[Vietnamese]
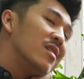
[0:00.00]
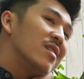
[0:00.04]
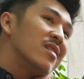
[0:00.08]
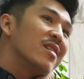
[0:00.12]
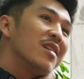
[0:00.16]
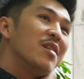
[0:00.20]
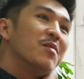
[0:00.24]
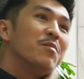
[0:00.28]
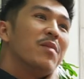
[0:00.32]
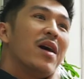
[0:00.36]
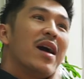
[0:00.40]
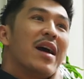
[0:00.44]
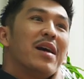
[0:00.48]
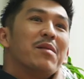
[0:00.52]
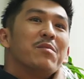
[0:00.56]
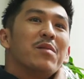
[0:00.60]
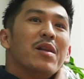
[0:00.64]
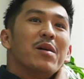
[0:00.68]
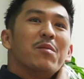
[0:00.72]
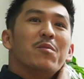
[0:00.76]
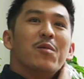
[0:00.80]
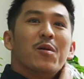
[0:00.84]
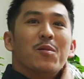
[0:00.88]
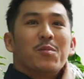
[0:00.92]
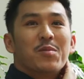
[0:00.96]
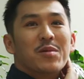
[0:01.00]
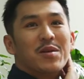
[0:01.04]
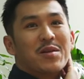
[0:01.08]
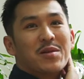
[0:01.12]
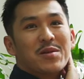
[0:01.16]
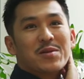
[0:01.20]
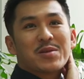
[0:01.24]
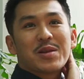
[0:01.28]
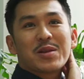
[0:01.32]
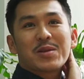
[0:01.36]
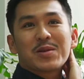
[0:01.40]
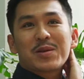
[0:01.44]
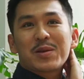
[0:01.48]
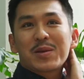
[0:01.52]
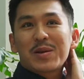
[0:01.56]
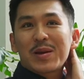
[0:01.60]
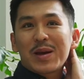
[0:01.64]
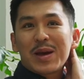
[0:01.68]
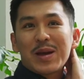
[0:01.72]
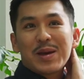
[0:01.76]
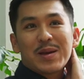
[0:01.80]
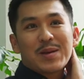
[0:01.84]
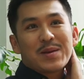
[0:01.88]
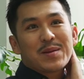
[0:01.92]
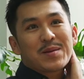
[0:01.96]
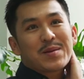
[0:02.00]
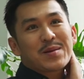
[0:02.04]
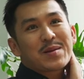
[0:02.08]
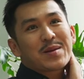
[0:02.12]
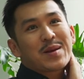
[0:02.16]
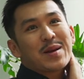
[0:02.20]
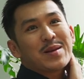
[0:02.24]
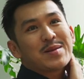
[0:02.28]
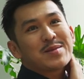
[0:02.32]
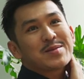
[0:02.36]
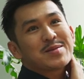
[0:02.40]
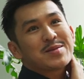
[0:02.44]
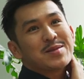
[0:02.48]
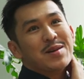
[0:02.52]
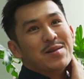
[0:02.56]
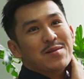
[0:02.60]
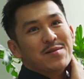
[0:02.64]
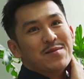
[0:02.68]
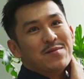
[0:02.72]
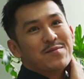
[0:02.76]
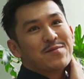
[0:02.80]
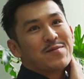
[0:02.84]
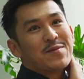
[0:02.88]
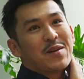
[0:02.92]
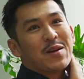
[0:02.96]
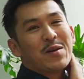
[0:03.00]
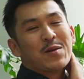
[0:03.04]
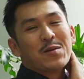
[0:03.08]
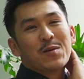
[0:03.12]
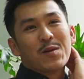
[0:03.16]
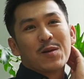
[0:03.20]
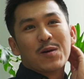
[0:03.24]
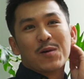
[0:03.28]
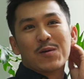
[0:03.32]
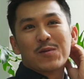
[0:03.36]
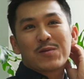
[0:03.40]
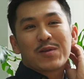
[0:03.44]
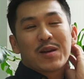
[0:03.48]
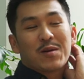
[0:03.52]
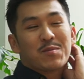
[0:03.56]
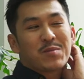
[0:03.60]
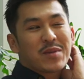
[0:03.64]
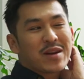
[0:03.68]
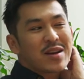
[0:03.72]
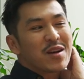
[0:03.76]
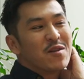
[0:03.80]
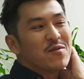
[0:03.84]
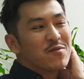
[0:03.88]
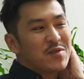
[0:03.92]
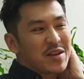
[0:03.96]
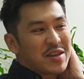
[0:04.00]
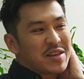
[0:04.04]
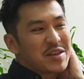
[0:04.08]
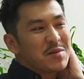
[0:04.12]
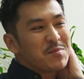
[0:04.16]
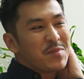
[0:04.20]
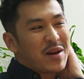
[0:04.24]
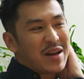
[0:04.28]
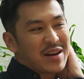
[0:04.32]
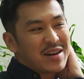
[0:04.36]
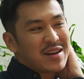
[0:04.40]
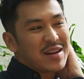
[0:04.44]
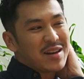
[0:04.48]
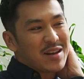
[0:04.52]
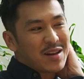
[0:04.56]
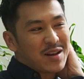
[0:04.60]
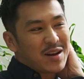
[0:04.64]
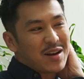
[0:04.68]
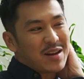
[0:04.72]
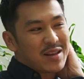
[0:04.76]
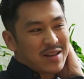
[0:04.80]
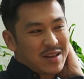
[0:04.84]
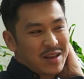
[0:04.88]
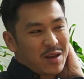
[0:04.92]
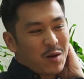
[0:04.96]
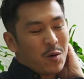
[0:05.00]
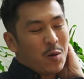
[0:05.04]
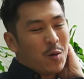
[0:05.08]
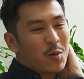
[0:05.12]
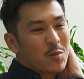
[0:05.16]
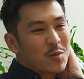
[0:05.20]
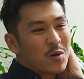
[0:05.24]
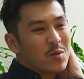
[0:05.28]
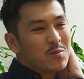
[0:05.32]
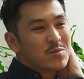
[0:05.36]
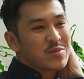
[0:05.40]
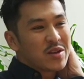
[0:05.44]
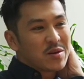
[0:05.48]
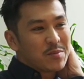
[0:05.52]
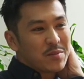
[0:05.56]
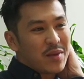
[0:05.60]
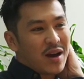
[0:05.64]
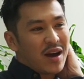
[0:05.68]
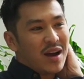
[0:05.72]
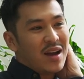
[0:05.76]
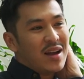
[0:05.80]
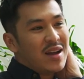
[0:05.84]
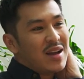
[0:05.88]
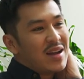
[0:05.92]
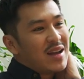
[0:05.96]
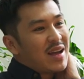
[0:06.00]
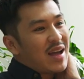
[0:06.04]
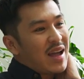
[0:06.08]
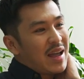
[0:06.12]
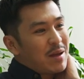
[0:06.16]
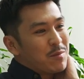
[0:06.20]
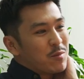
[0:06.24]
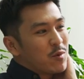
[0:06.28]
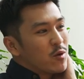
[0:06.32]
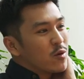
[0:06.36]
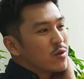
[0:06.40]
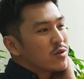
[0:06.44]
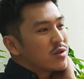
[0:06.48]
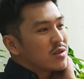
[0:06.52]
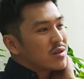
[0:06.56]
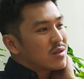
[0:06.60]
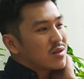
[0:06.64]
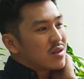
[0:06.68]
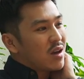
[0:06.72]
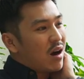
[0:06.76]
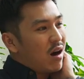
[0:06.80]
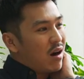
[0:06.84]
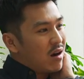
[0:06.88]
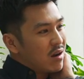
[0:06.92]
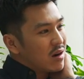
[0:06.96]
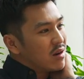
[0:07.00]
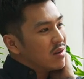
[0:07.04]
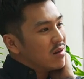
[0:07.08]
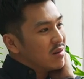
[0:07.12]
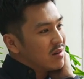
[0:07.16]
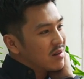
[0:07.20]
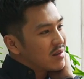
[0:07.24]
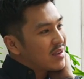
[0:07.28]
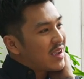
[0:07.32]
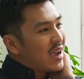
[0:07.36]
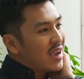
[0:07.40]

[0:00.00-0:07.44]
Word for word: nhưng mà em là một người thích cái cái sự phiêu lưu trong cái công việc nhiếp ảnh này thì cũng không đúng nhưng mà em luôn chọn lựa được.